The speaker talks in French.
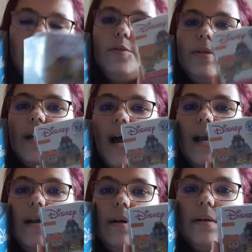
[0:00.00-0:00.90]

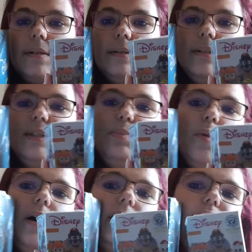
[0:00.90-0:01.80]
Donald.
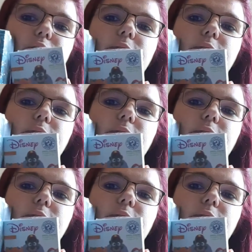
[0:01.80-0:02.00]
Dites-moi ce que